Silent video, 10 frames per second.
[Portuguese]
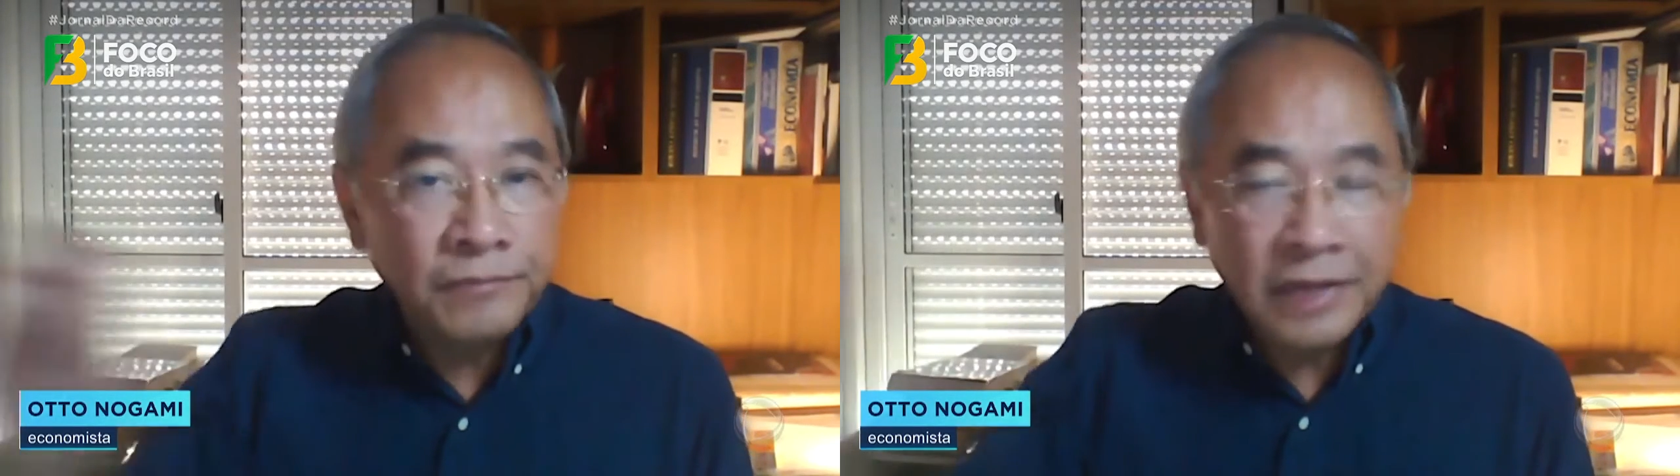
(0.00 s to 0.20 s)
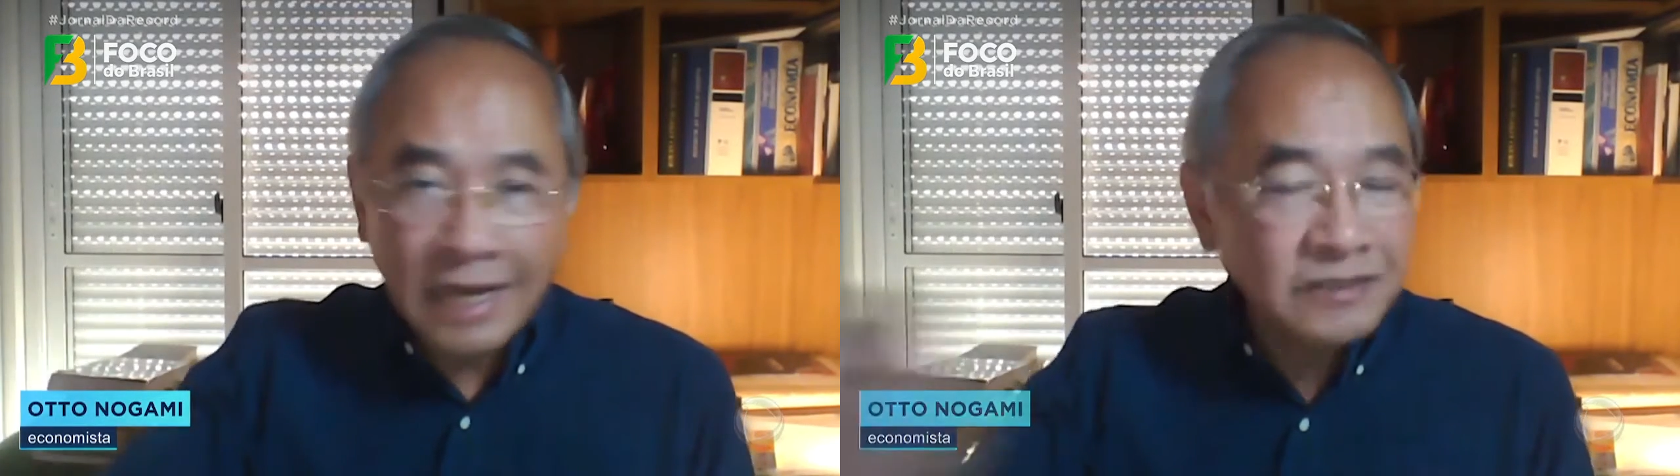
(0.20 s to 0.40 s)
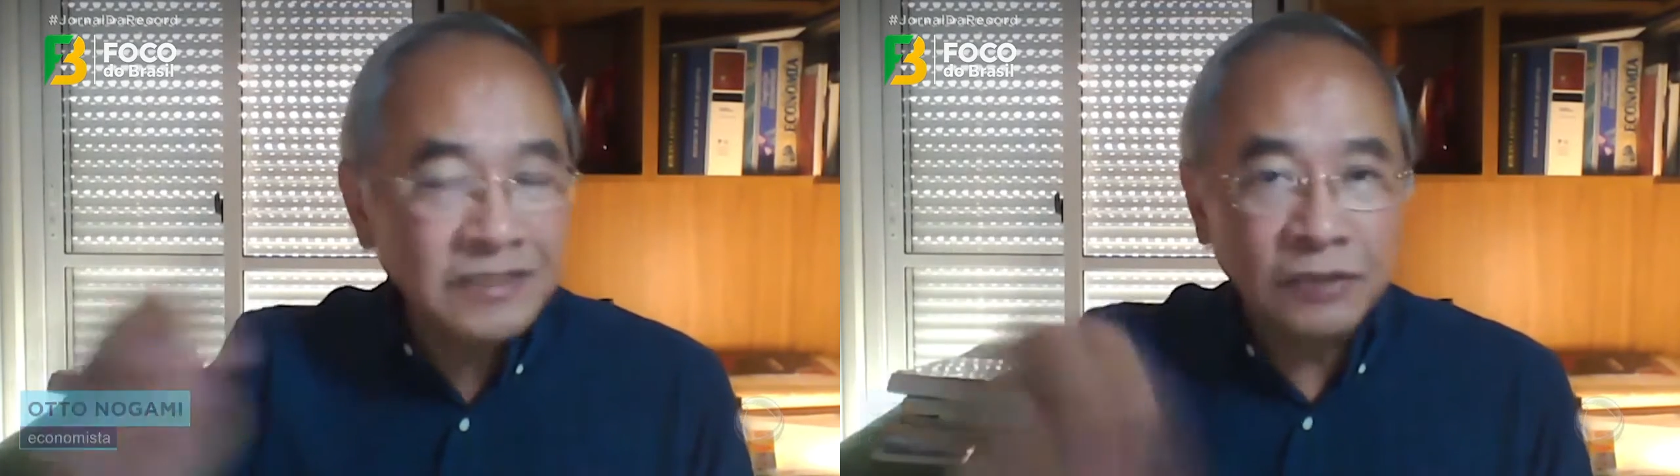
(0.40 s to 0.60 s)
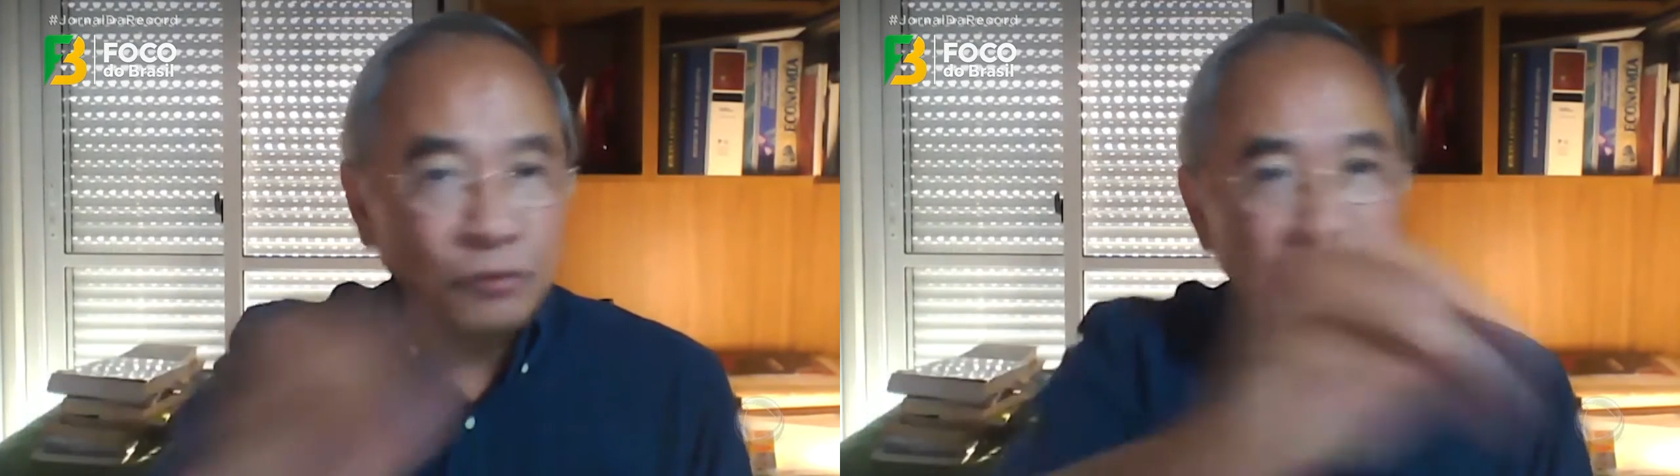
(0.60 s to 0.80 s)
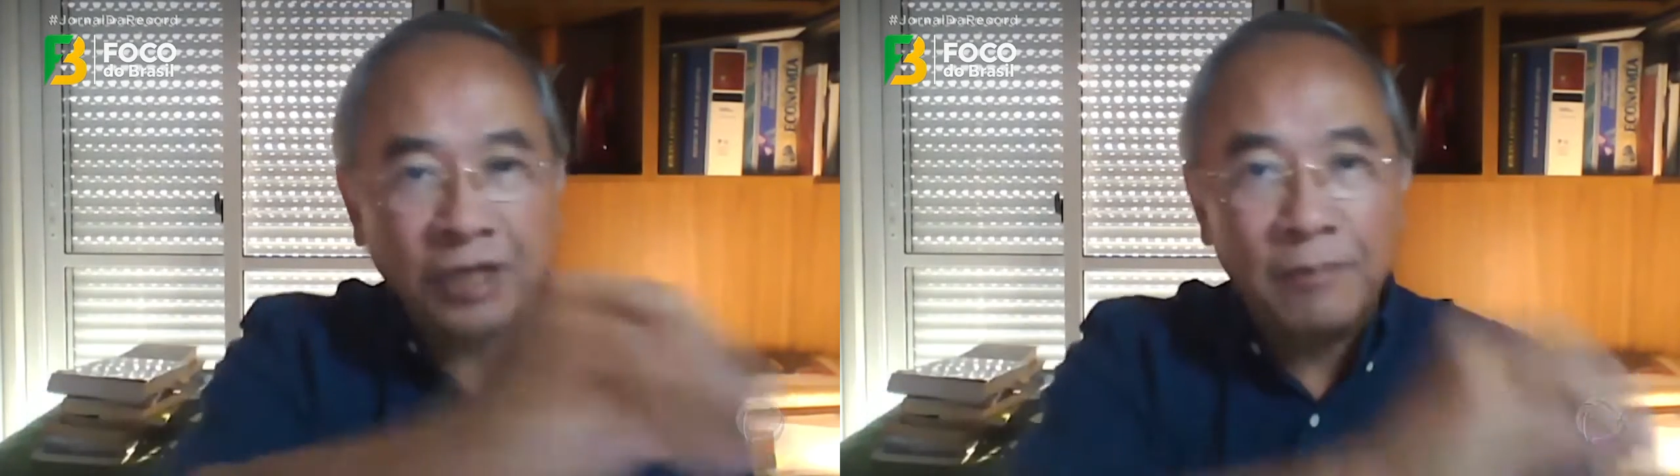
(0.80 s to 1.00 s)
realizando
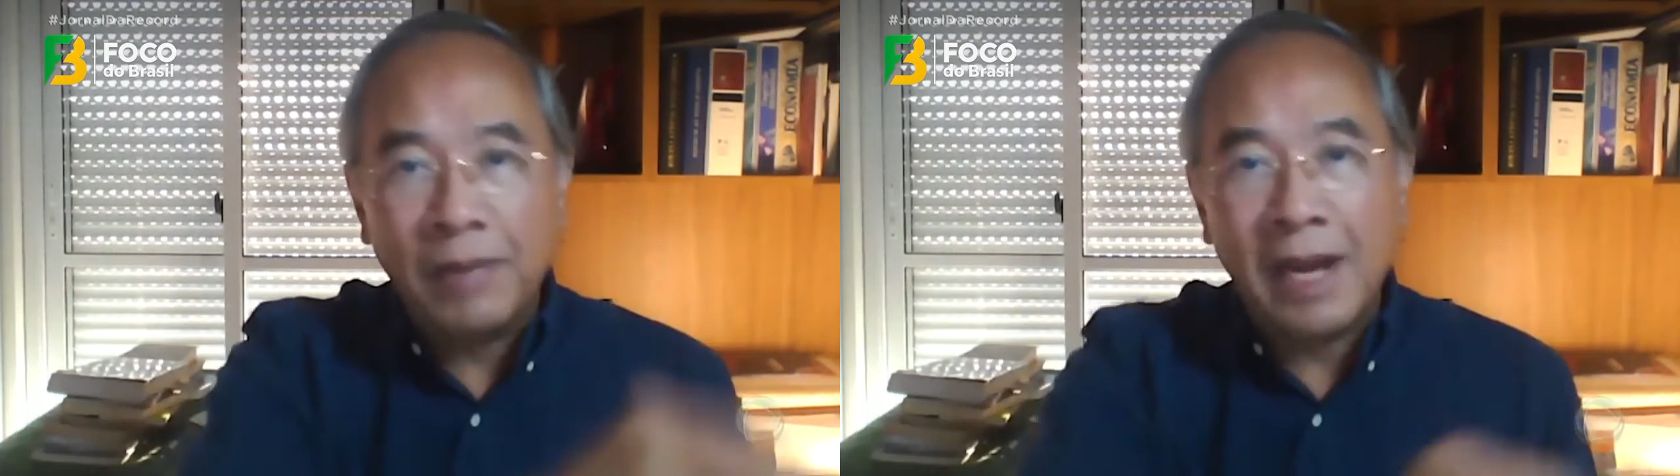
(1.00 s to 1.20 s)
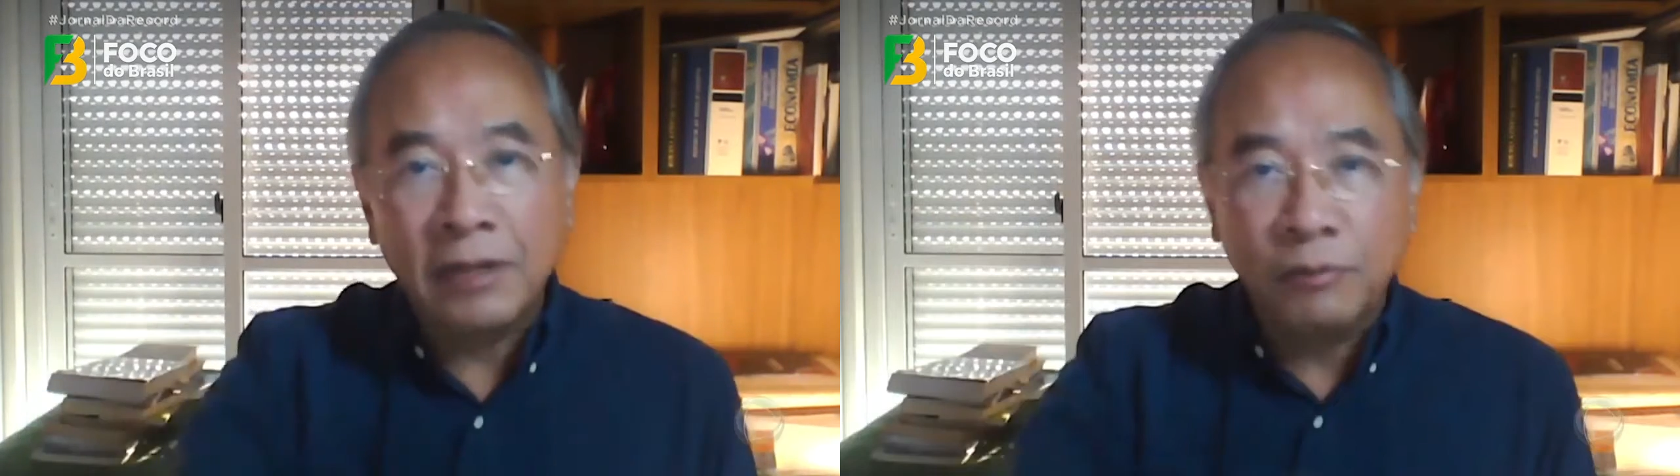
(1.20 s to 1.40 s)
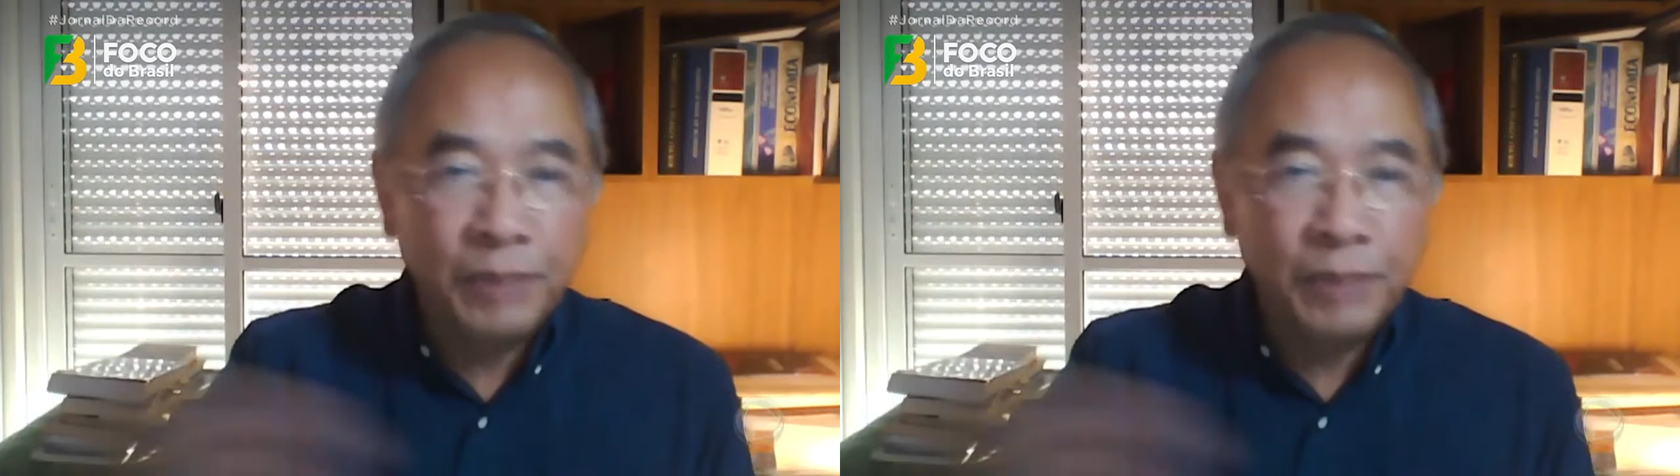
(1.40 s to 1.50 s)
um trabalho,